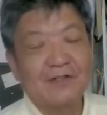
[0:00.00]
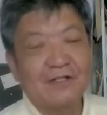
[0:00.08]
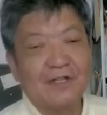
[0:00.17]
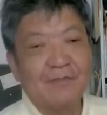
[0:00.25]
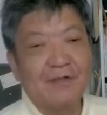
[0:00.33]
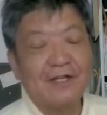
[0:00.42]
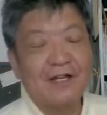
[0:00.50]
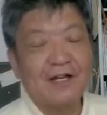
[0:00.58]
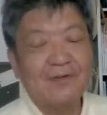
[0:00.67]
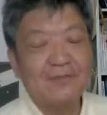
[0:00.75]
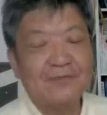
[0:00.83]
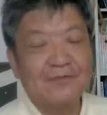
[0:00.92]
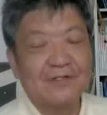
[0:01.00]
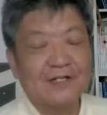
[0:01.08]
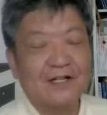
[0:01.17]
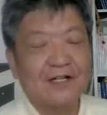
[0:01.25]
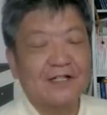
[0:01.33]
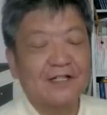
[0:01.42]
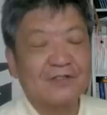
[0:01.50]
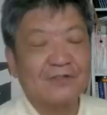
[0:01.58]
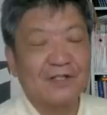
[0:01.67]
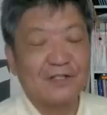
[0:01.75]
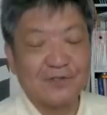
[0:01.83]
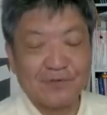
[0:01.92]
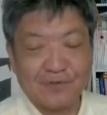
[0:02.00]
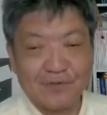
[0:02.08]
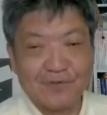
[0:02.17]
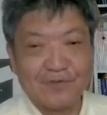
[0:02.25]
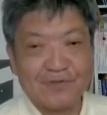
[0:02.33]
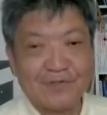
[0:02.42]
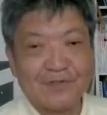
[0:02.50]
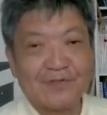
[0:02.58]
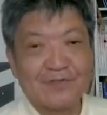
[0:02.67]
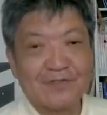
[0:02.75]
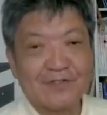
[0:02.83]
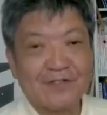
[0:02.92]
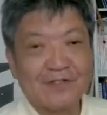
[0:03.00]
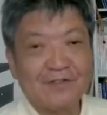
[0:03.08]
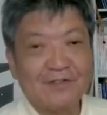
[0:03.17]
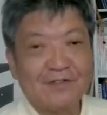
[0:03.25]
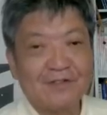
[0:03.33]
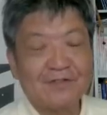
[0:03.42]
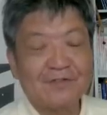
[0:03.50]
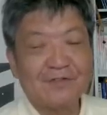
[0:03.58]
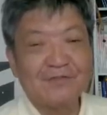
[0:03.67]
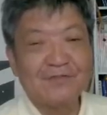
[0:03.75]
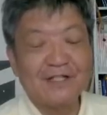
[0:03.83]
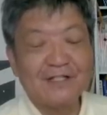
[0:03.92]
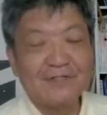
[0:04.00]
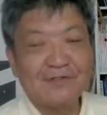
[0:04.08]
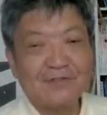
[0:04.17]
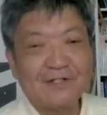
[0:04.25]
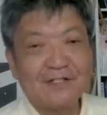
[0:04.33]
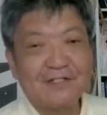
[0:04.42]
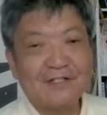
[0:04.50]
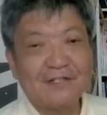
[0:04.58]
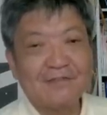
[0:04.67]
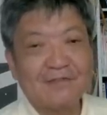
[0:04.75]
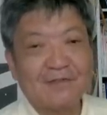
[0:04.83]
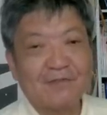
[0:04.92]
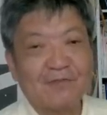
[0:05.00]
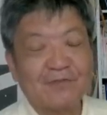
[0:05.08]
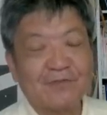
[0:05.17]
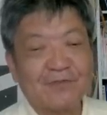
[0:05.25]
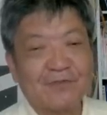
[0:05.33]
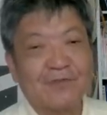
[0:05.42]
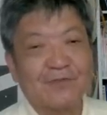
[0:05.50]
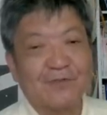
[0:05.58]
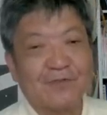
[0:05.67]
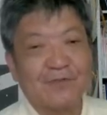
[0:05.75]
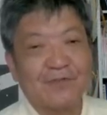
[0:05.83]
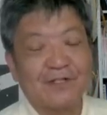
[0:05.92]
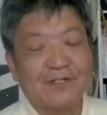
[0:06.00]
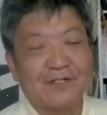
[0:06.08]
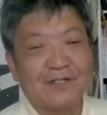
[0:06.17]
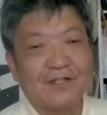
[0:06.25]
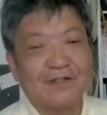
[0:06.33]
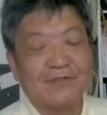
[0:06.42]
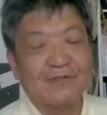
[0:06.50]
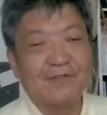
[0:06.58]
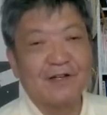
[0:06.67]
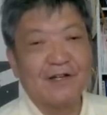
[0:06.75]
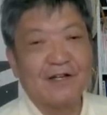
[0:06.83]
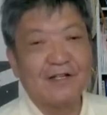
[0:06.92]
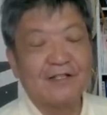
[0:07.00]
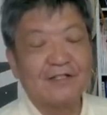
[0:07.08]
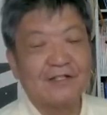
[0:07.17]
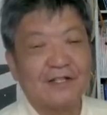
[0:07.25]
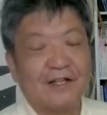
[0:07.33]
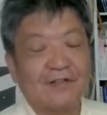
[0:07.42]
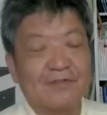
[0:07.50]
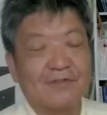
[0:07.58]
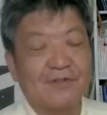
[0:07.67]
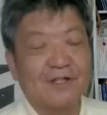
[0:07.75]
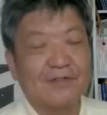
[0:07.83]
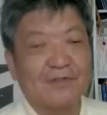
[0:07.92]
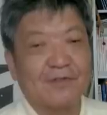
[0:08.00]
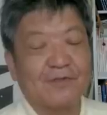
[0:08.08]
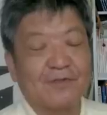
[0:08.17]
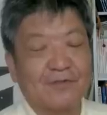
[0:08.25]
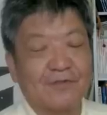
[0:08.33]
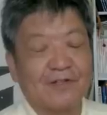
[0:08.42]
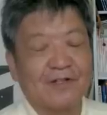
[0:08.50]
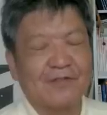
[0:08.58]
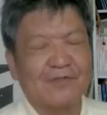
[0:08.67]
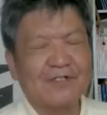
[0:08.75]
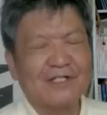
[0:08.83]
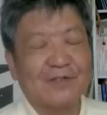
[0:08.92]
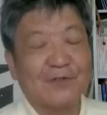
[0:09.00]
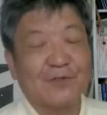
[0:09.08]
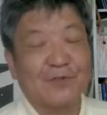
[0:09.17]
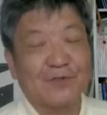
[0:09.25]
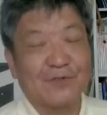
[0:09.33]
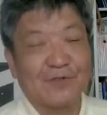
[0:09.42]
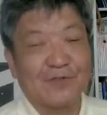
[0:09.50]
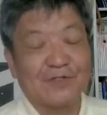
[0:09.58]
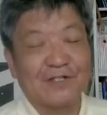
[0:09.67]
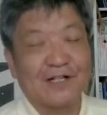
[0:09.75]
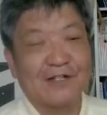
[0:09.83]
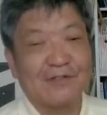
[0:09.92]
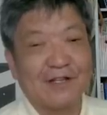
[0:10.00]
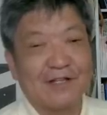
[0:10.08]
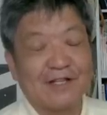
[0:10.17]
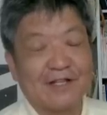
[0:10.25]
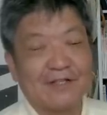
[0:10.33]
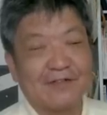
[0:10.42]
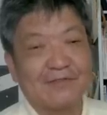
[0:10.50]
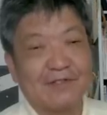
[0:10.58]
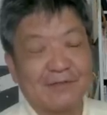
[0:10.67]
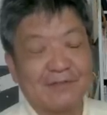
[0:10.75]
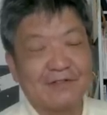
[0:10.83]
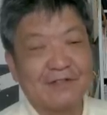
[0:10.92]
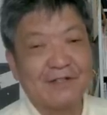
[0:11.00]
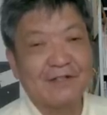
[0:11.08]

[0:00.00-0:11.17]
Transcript: で、右半分が吉林省というところでございます。その上に乗っかってるのが黒竜交渉でして、これはですね、あのソ連との国境、ロシアとの国境につながるエリアでございます。